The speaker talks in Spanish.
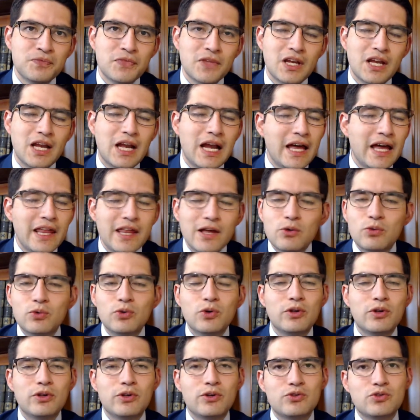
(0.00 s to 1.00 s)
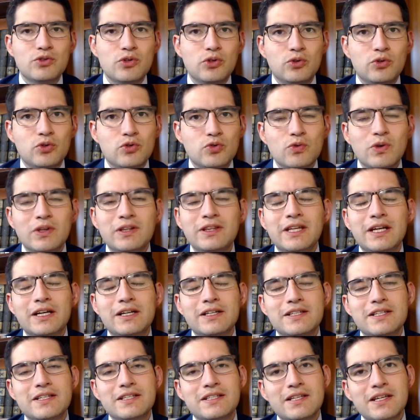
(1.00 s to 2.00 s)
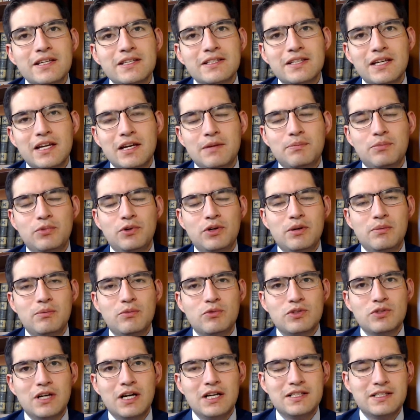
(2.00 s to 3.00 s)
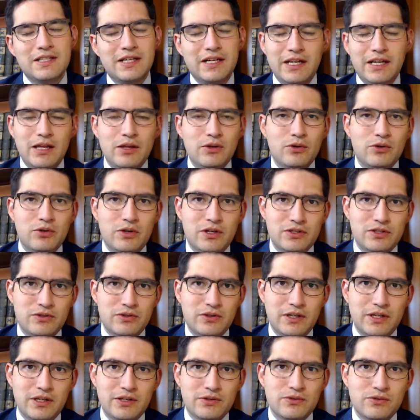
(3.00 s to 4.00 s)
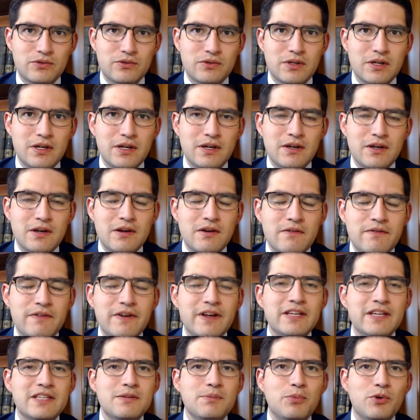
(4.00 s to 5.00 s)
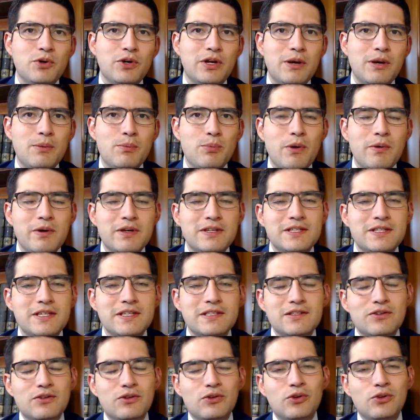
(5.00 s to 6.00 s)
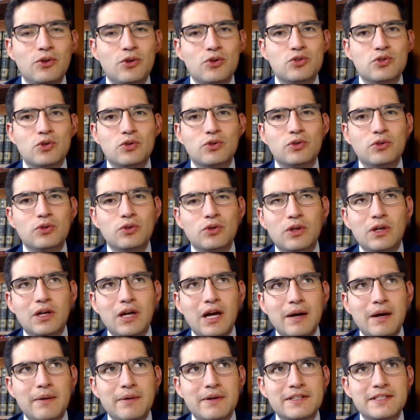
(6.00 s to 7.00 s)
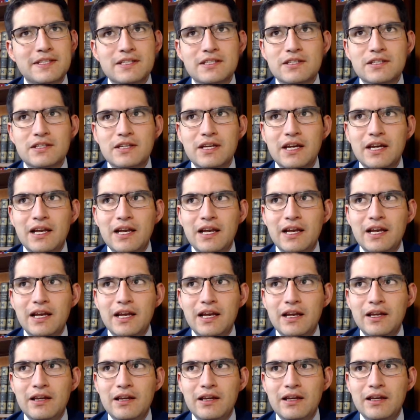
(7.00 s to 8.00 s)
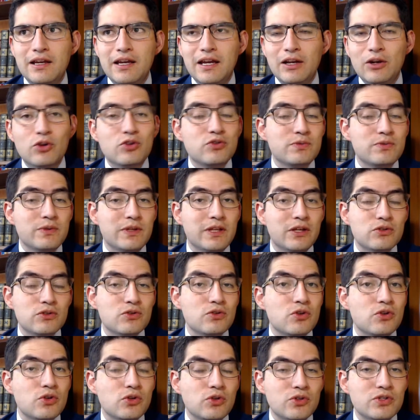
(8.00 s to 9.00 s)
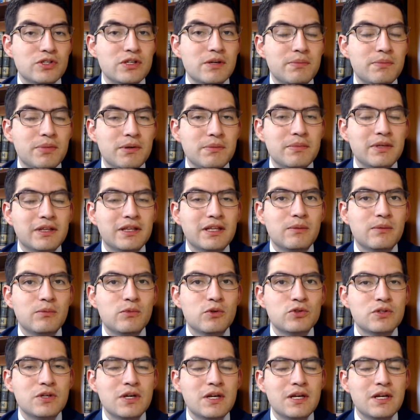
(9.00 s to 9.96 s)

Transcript: Cada uno de nosotros, ¿cuánta resistencia le ponemos al Sagrado Corazón de Jesús? Fíjese, por ejemplo, a veces nosotros a veces eh, en los videos nosotros siempre invitamos